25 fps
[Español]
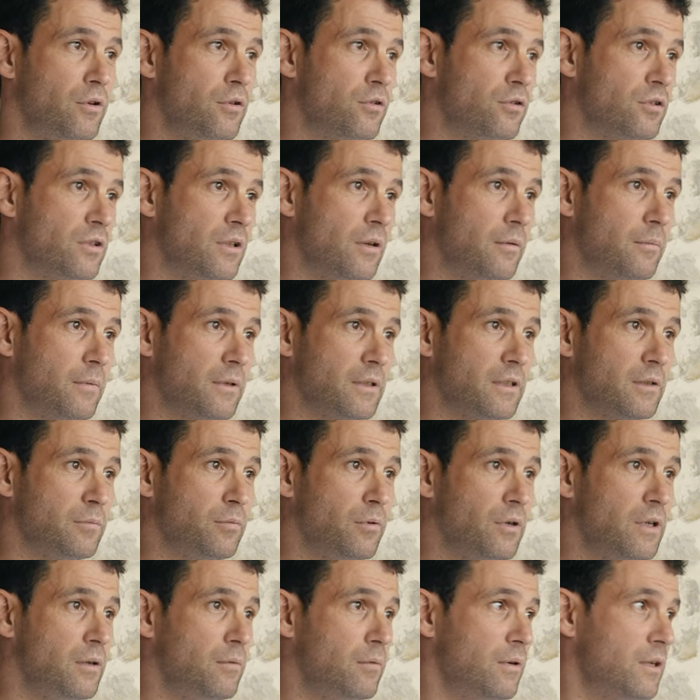ellos están más
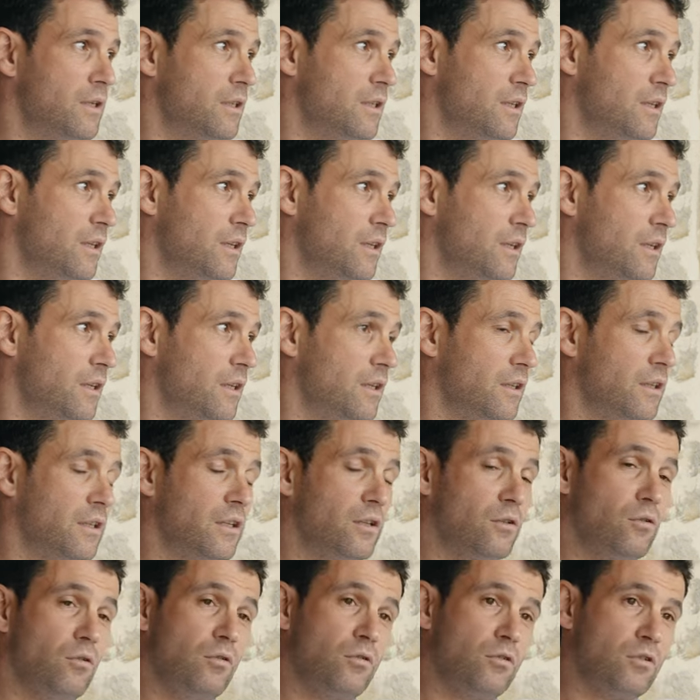disponibles y
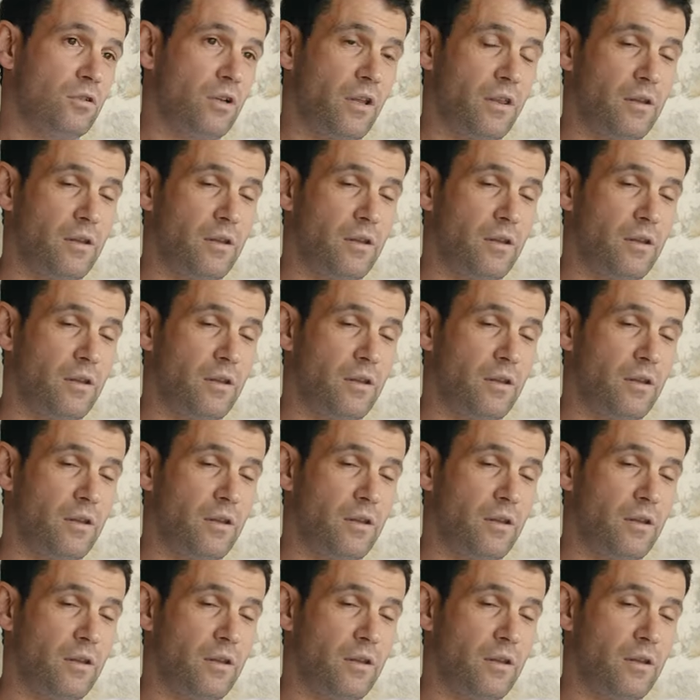entre todos